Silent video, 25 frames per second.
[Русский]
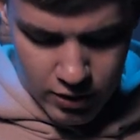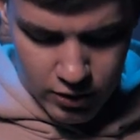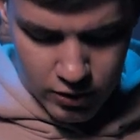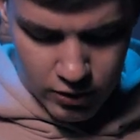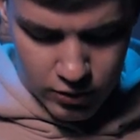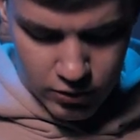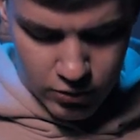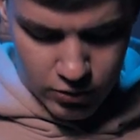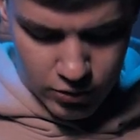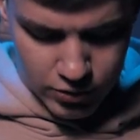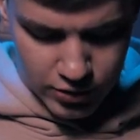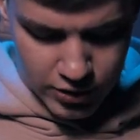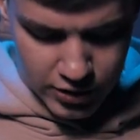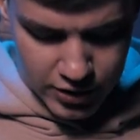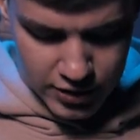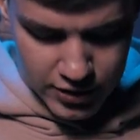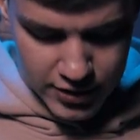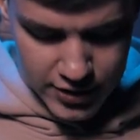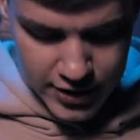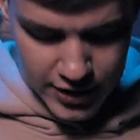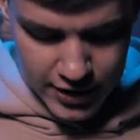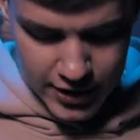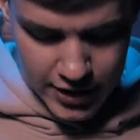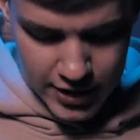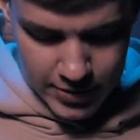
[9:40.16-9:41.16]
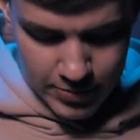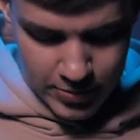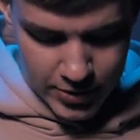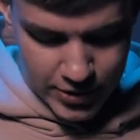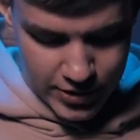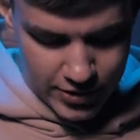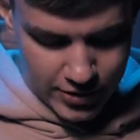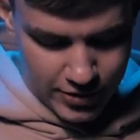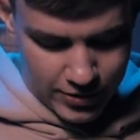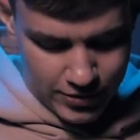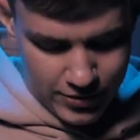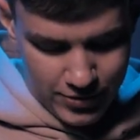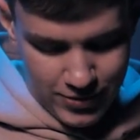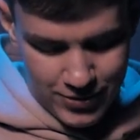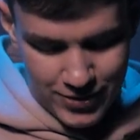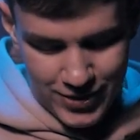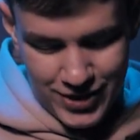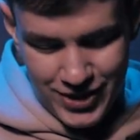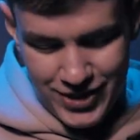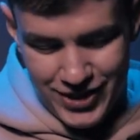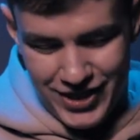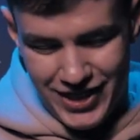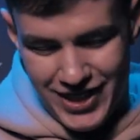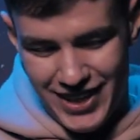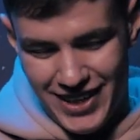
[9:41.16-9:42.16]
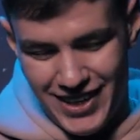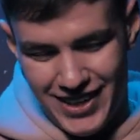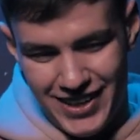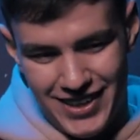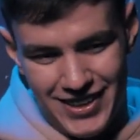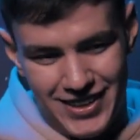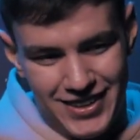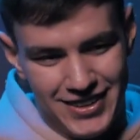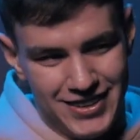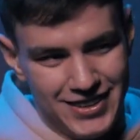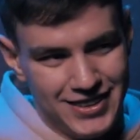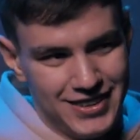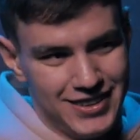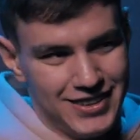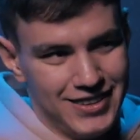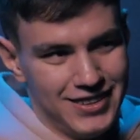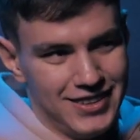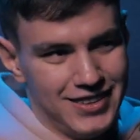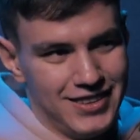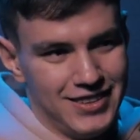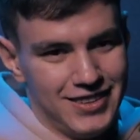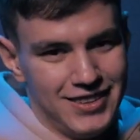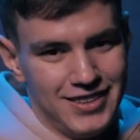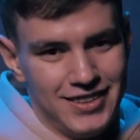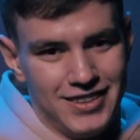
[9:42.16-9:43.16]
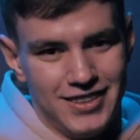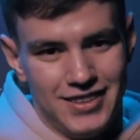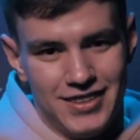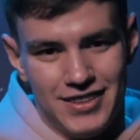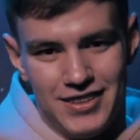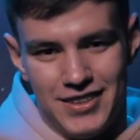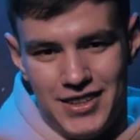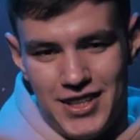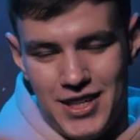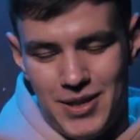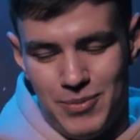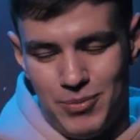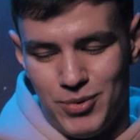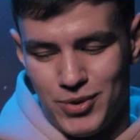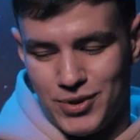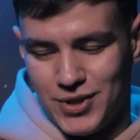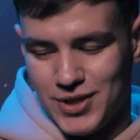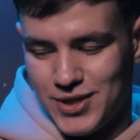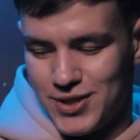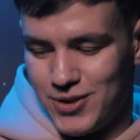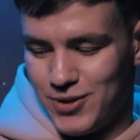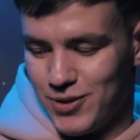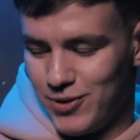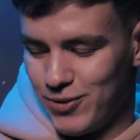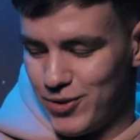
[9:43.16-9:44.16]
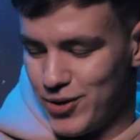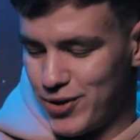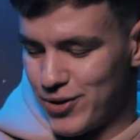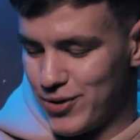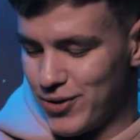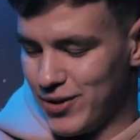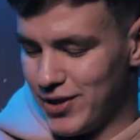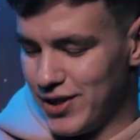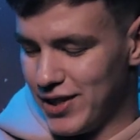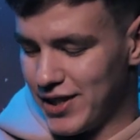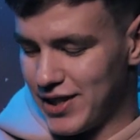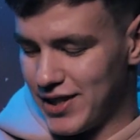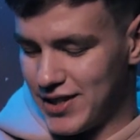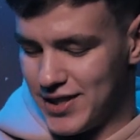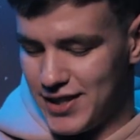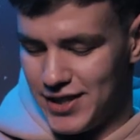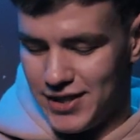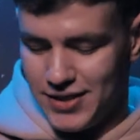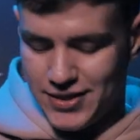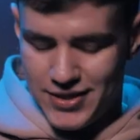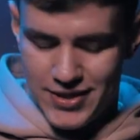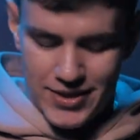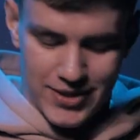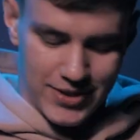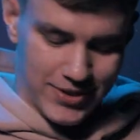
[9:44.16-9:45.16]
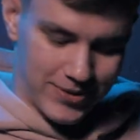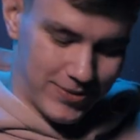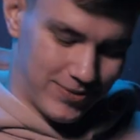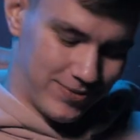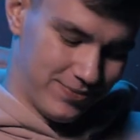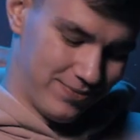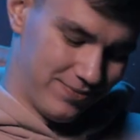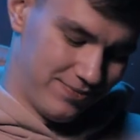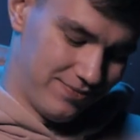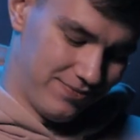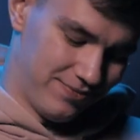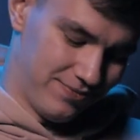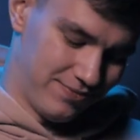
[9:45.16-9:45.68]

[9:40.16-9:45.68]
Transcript: Лондон, the capital. Ну, я, я будто снова в школе оказался.